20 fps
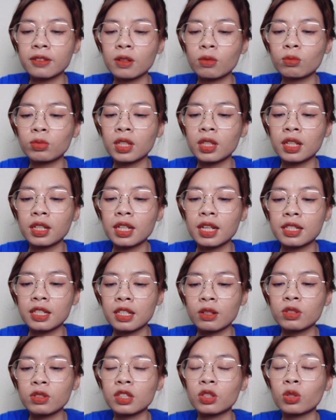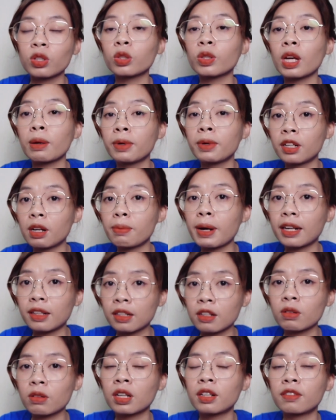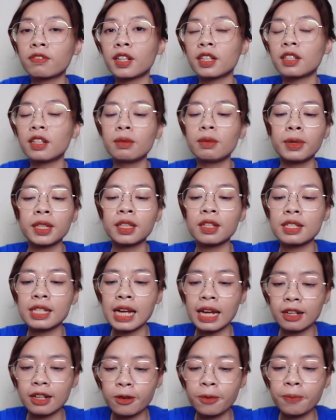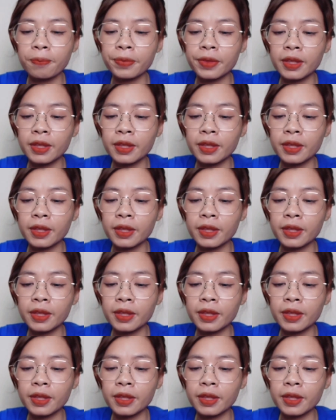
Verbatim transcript: thông tin địa chỉ cũng như số điện thoại mới, các bạn không cần phải đợi mất thời gian đâu.